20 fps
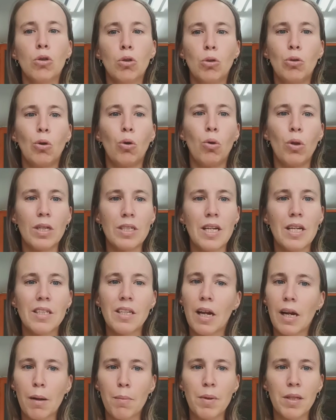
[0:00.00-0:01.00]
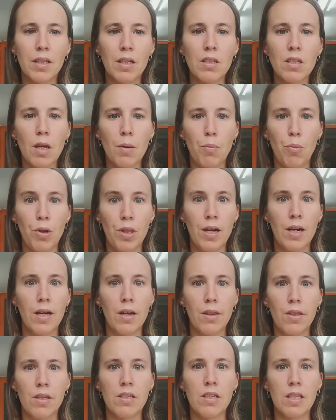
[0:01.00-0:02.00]
todas las herramientas que puedan
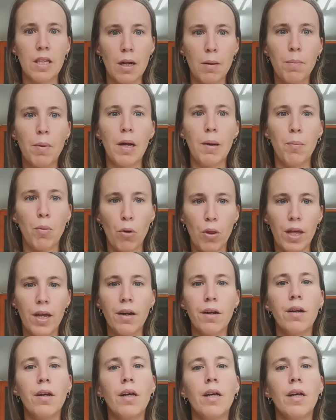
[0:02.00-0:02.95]
necesitar para poder